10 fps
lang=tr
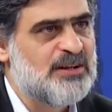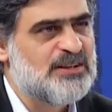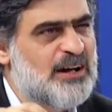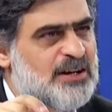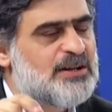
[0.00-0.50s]

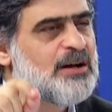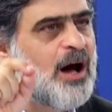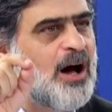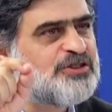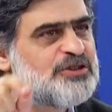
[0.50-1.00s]
Ne
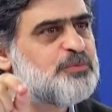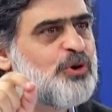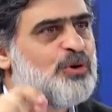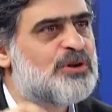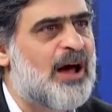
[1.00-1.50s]
kadar acı
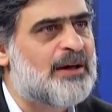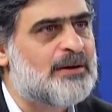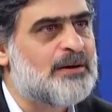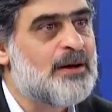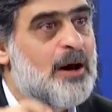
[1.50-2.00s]
bir olay.
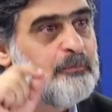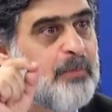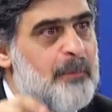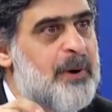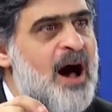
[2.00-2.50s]

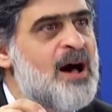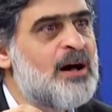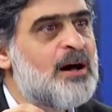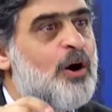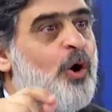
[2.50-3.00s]

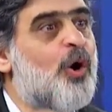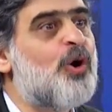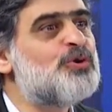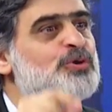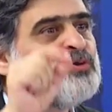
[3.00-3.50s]
Baba
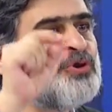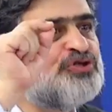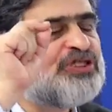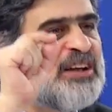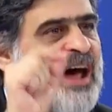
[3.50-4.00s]

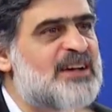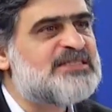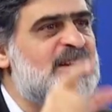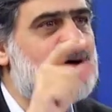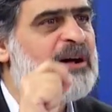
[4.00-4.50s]
oğlunun
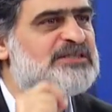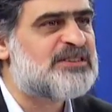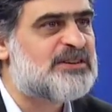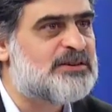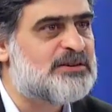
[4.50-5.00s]
cenaze
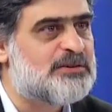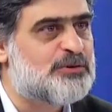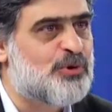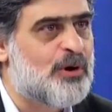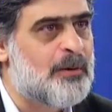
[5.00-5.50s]
namazını
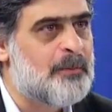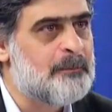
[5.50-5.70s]
kıldırıyor.